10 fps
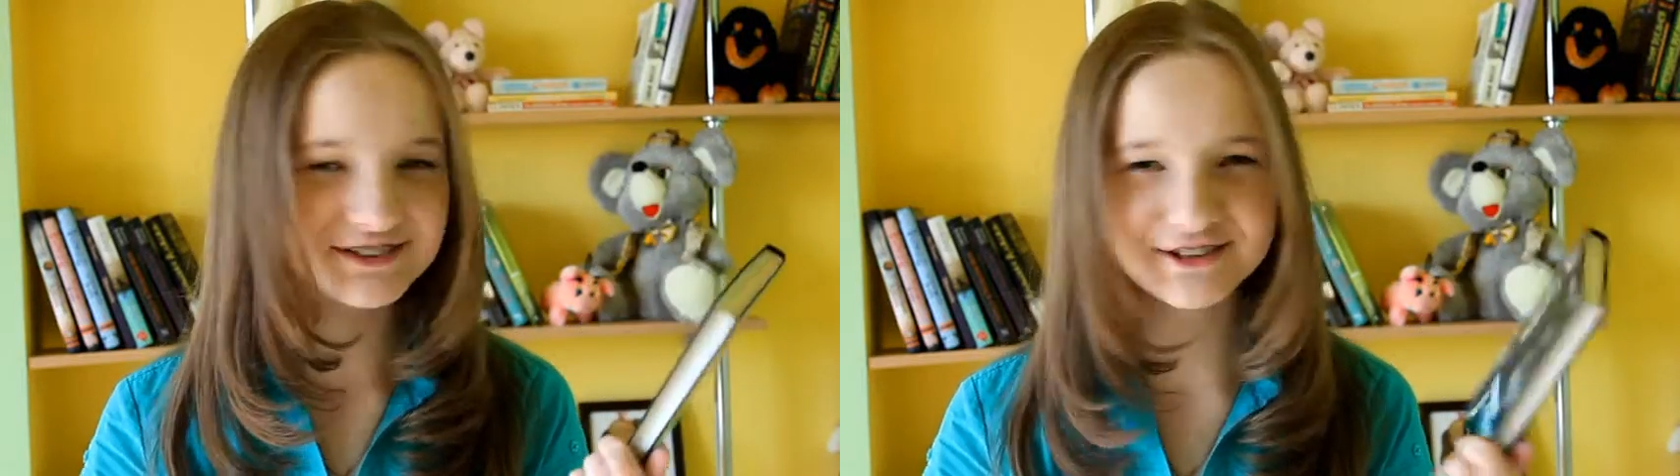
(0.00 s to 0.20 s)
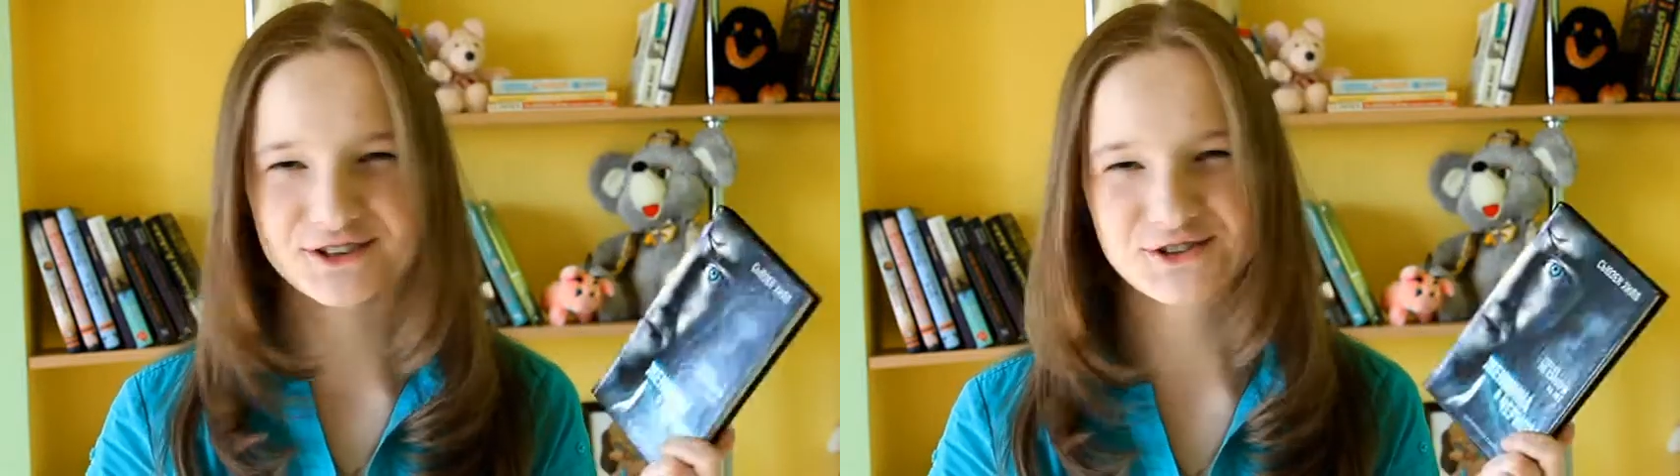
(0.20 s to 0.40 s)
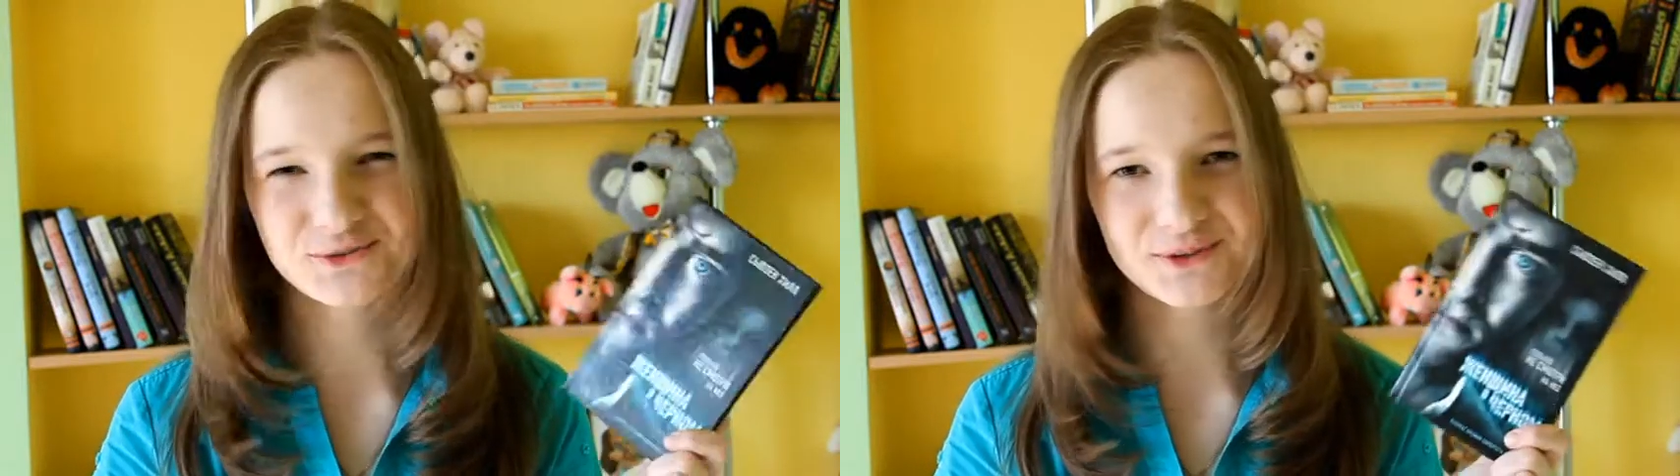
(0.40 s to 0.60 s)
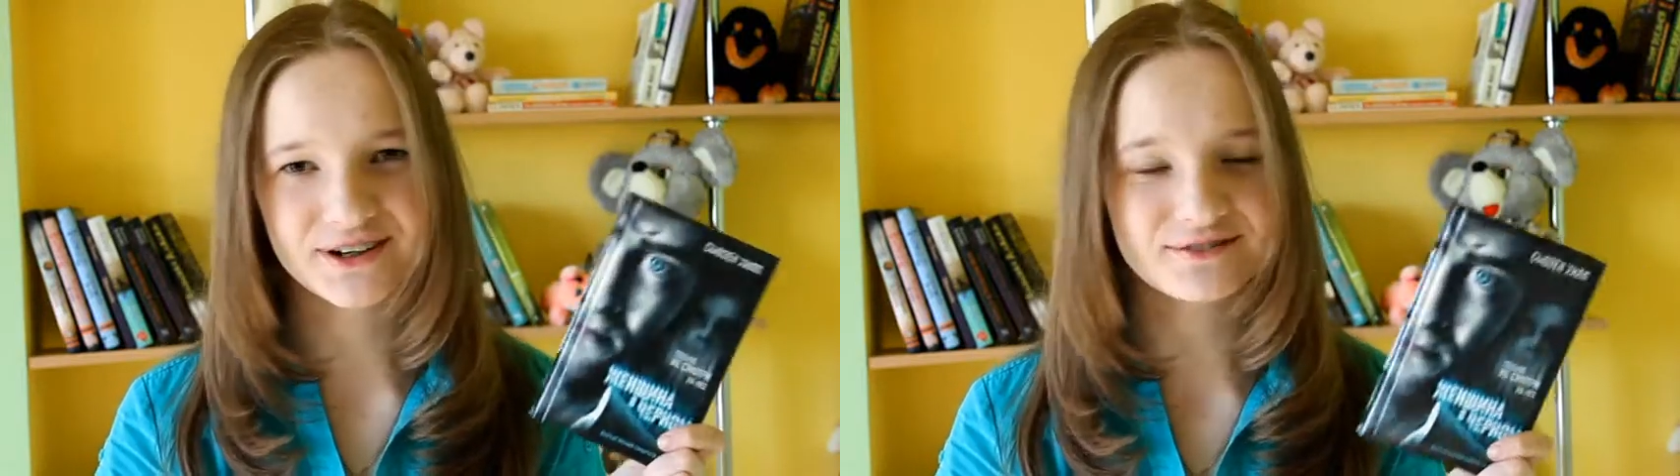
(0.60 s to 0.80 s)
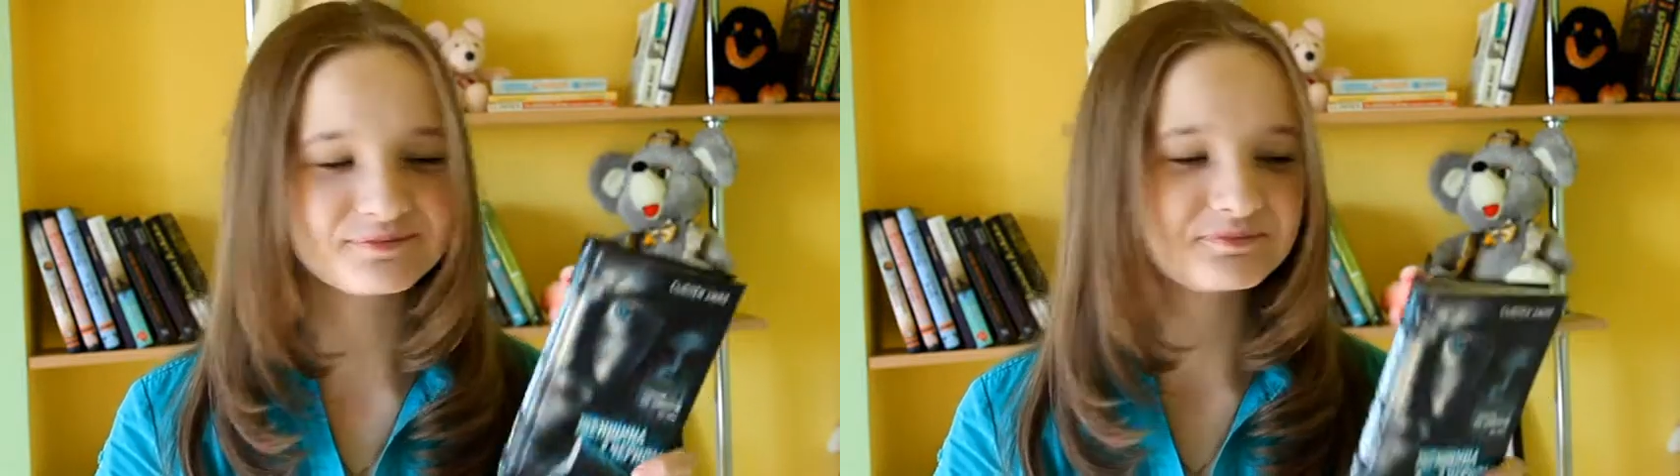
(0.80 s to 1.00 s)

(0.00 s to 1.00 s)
Все-таки жутко.